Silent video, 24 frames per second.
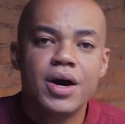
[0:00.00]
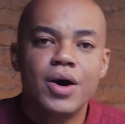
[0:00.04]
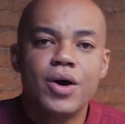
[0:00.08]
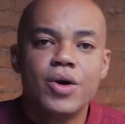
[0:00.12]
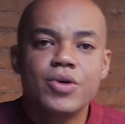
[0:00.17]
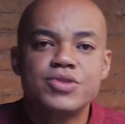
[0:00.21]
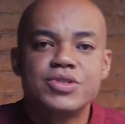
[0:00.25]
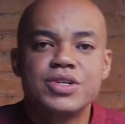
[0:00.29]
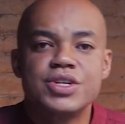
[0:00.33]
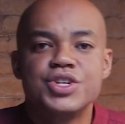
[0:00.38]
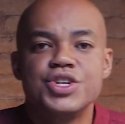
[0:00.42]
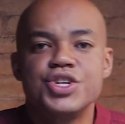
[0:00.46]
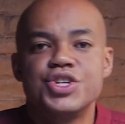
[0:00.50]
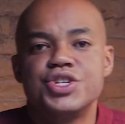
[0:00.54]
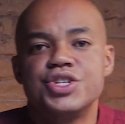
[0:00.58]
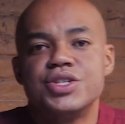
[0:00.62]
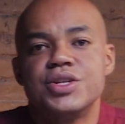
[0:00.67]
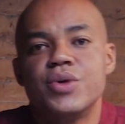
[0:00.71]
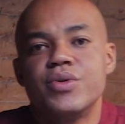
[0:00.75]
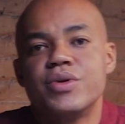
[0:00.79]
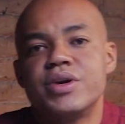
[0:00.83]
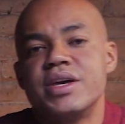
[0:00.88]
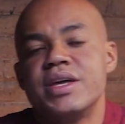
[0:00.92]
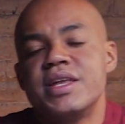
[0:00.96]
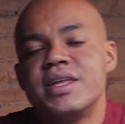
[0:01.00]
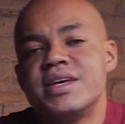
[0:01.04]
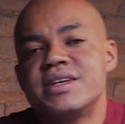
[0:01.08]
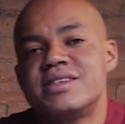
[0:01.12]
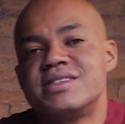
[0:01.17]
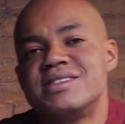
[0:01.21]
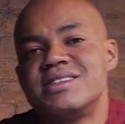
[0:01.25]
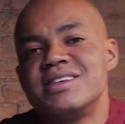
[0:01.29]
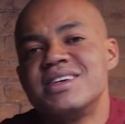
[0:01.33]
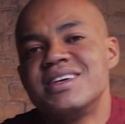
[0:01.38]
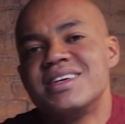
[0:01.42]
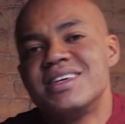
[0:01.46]
ou se a gente não queria
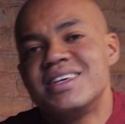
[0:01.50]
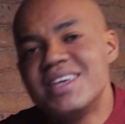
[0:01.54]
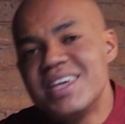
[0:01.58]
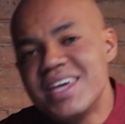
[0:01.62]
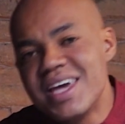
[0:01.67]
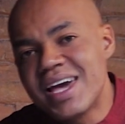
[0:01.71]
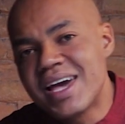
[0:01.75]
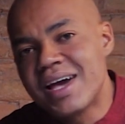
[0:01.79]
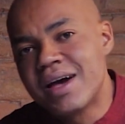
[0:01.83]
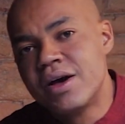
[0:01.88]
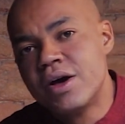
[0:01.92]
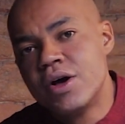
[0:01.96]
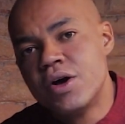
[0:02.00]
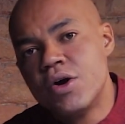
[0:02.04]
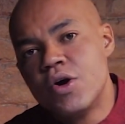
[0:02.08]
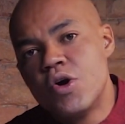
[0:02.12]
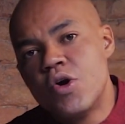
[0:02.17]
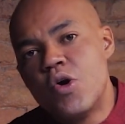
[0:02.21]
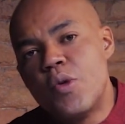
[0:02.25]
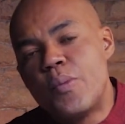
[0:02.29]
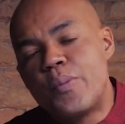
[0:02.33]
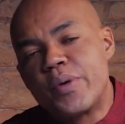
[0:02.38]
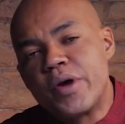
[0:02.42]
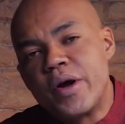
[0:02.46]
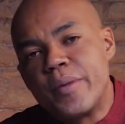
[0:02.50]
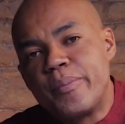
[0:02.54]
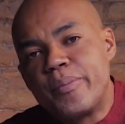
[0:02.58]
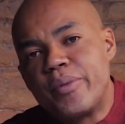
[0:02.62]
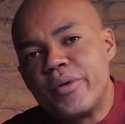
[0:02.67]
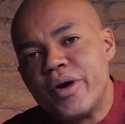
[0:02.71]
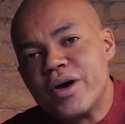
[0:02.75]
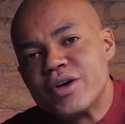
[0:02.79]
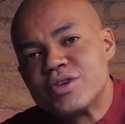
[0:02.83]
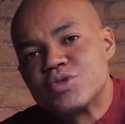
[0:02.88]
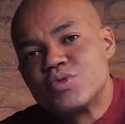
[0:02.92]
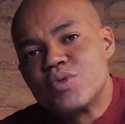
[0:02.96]
seguir o
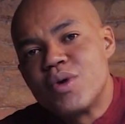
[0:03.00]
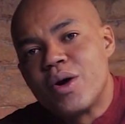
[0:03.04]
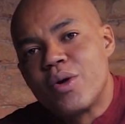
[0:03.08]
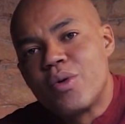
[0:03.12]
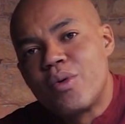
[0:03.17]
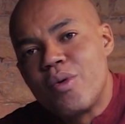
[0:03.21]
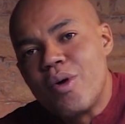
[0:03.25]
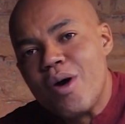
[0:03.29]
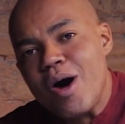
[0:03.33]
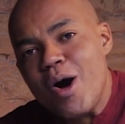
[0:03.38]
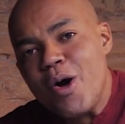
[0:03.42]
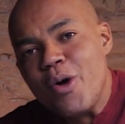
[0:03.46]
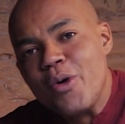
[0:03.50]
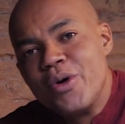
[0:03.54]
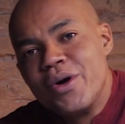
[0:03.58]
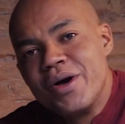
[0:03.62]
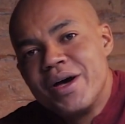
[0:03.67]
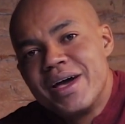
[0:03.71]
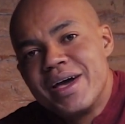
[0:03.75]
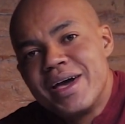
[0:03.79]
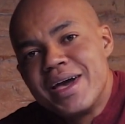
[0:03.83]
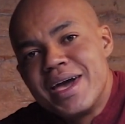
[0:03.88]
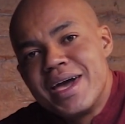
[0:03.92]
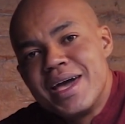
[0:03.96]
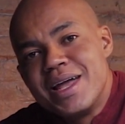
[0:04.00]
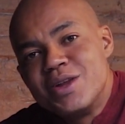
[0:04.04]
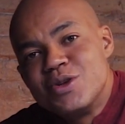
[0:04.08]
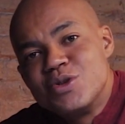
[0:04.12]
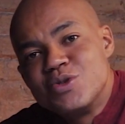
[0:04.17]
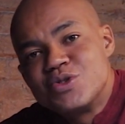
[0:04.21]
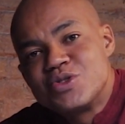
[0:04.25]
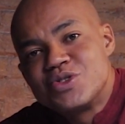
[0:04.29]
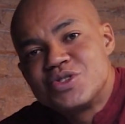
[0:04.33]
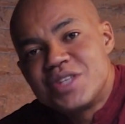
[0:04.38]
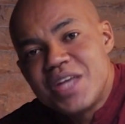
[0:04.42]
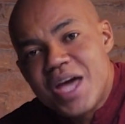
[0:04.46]
propósito a qual ele
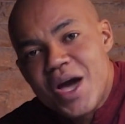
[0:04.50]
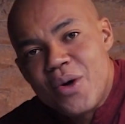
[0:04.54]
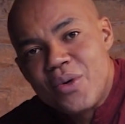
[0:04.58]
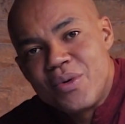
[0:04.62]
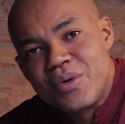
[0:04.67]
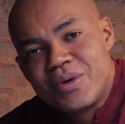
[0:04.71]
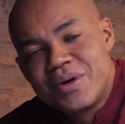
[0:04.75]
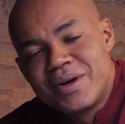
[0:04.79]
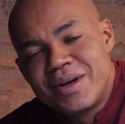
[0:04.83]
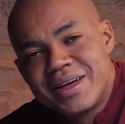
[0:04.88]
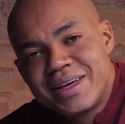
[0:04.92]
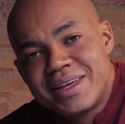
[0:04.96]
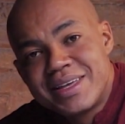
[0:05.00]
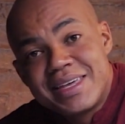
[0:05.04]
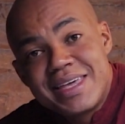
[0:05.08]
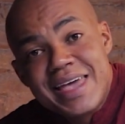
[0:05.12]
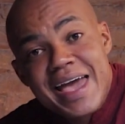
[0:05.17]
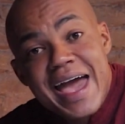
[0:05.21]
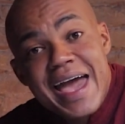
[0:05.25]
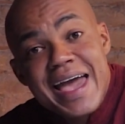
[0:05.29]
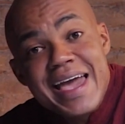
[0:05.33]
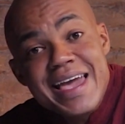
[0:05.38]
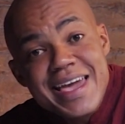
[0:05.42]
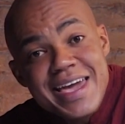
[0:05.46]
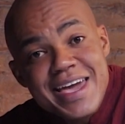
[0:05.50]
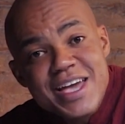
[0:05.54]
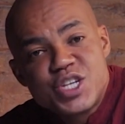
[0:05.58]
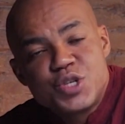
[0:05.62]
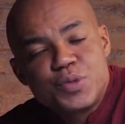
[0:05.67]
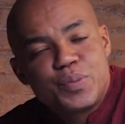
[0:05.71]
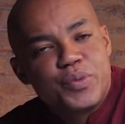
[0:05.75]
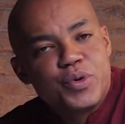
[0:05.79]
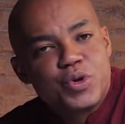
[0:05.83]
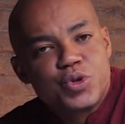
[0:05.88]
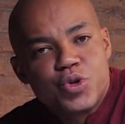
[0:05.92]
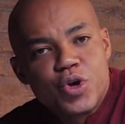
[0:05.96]
nos deu, que é ir
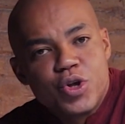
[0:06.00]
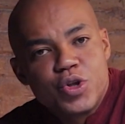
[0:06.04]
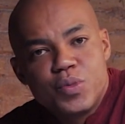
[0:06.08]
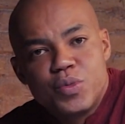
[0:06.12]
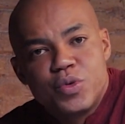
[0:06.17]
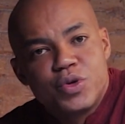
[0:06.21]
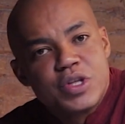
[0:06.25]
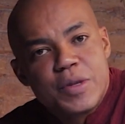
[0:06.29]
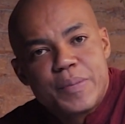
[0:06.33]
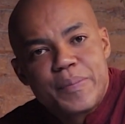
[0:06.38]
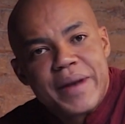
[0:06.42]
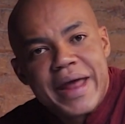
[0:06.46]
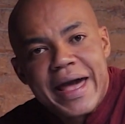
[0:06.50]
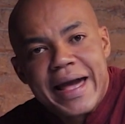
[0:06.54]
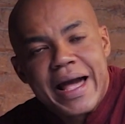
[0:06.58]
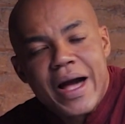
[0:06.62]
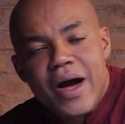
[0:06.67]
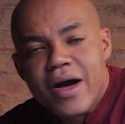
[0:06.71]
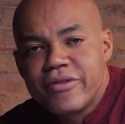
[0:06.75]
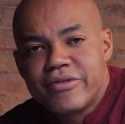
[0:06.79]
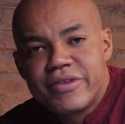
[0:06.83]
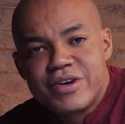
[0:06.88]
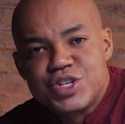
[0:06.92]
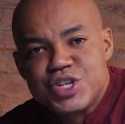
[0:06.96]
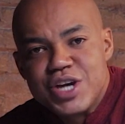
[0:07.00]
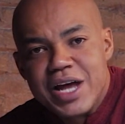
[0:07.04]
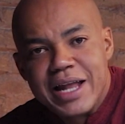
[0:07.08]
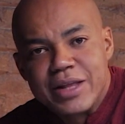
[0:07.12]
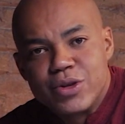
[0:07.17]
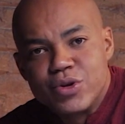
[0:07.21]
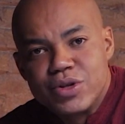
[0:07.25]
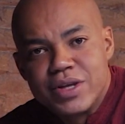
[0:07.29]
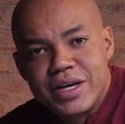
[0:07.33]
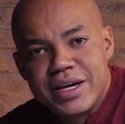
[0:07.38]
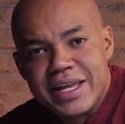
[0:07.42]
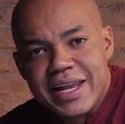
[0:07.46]
por todo mundo e pregar o evangelho a
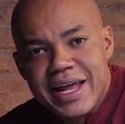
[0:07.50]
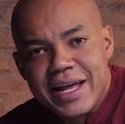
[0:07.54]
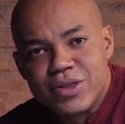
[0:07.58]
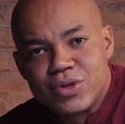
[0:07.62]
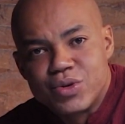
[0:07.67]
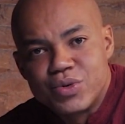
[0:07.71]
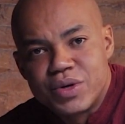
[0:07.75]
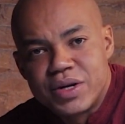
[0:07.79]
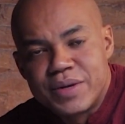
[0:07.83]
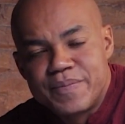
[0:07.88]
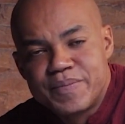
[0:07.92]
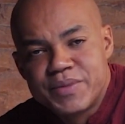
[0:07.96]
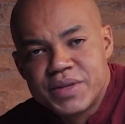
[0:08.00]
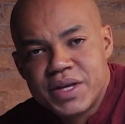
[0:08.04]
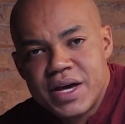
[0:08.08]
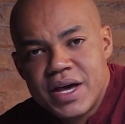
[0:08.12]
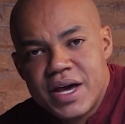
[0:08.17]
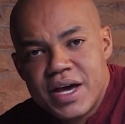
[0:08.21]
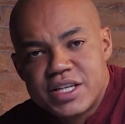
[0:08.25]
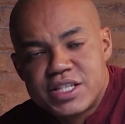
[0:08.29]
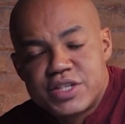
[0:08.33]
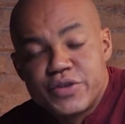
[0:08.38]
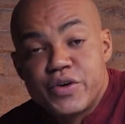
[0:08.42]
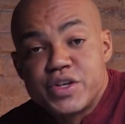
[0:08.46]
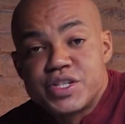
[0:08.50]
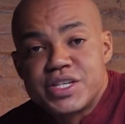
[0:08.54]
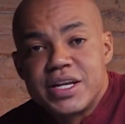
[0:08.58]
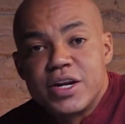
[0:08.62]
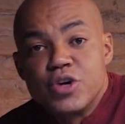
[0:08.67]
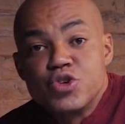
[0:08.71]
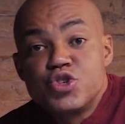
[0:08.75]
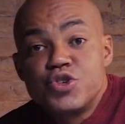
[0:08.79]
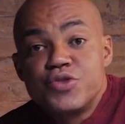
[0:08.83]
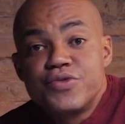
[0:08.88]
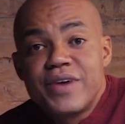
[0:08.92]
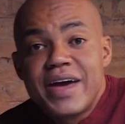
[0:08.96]
toda criatura. Se você
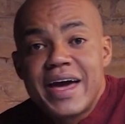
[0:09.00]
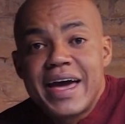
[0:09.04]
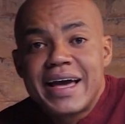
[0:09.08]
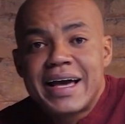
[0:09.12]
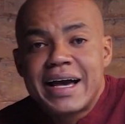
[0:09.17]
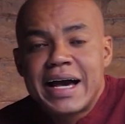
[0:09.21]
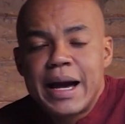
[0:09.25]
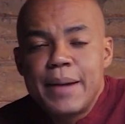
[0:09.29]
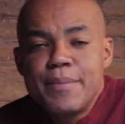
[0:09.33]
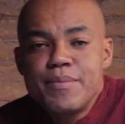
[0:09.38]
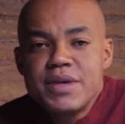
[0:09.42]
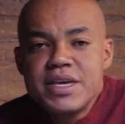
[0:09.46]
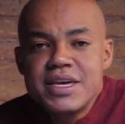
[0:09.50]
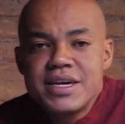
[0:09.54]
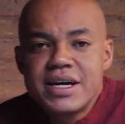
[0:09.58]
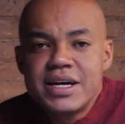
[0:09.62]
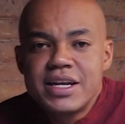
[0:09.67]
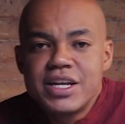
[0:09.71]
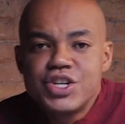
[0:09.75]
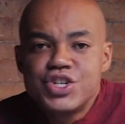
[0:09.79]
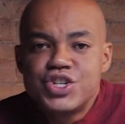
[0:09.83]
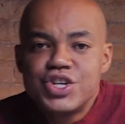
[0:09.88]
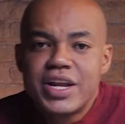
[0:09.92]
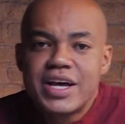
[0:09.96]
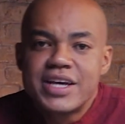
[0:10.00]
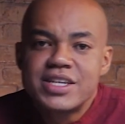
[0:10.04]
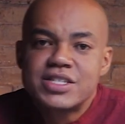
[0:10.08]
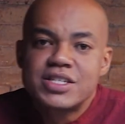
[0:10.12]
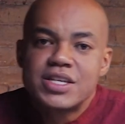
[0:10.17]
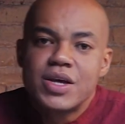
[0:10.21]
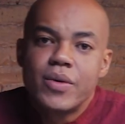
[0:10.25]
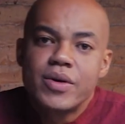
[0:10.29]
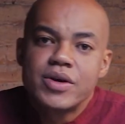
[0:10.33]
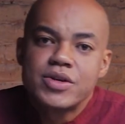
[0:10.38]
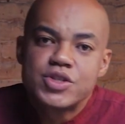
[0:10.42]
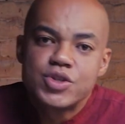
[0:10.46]
não estiver caminhando em
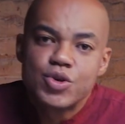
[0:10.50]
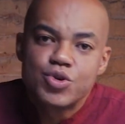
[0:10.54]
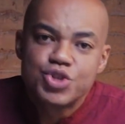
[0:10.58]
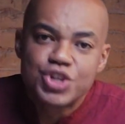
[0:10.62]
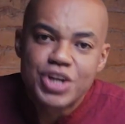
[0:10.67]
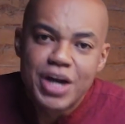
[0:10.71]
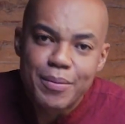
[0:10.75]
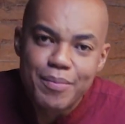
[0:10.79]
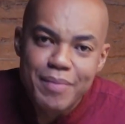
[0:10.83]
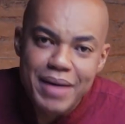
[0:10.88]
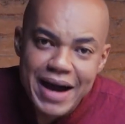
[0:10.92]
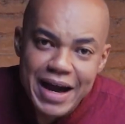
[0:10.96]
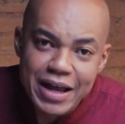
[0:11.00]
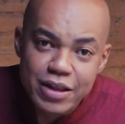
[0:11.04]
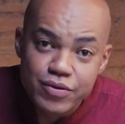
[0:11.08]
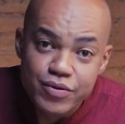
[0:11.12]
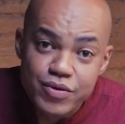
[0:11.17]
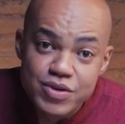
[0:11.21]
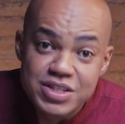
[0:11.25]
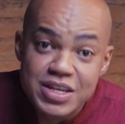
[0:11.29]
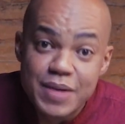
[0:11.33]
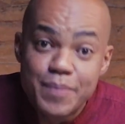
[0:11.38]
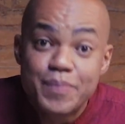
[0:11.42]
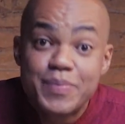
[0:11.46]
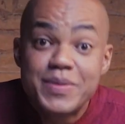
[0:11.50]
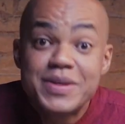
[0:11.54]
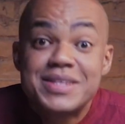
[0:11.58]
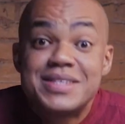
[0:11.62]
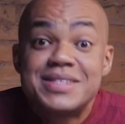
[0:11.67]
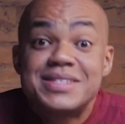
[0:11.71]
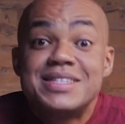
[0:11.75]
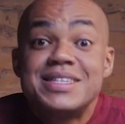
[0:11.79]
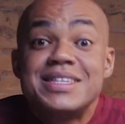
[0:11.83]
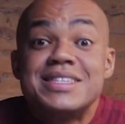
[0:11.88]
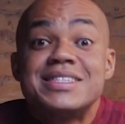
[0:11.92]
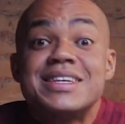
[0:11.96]
direção ao seu chamado, você
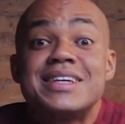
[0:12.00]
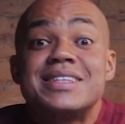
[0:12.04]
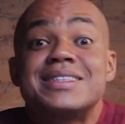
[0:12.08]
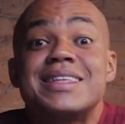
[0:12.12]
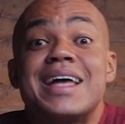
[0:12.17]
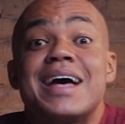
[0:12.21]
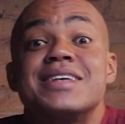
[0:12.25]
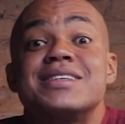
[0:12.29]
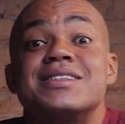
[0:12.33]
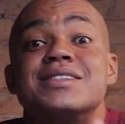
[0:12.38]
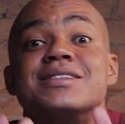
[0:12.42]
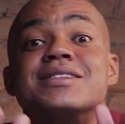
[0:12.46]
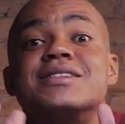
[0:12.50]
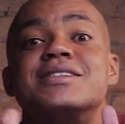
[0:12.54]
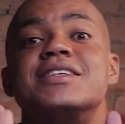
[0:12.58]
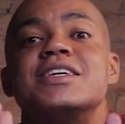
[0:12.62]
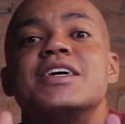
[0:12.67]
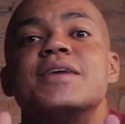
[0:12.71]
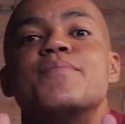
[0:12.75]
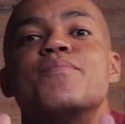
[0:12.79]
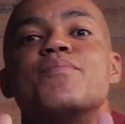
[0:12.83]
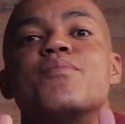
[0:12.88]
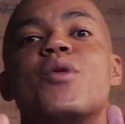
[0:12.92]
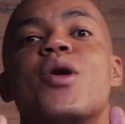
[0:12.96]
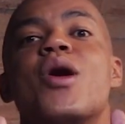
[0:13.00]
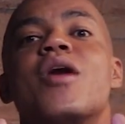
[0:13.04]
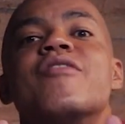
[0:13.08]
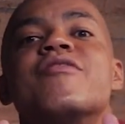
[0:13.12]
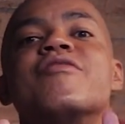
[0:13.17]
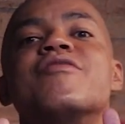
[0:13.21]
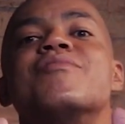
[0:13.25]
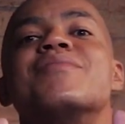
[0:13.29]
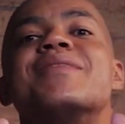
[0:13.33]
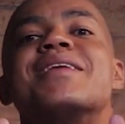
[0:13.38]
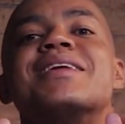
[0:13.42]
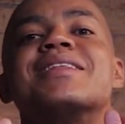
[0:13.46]
precisa estar se
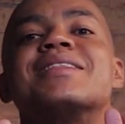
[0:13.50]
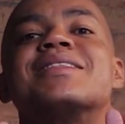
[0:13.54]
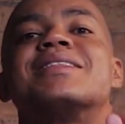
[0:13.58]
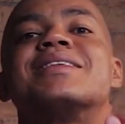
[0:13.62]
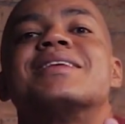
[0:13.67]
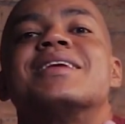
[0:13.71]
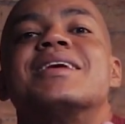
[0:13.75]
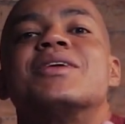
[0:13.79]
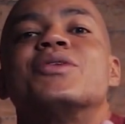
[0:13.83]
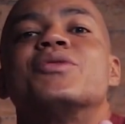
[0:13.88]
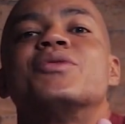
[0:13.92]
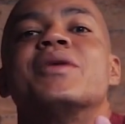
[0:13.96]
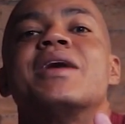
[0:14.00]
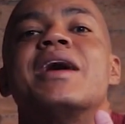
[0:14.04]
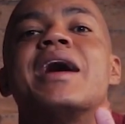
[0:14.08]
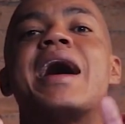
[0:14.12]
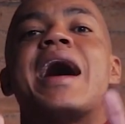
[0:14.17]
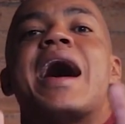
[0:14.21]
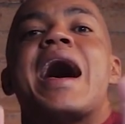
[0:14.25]
movimentando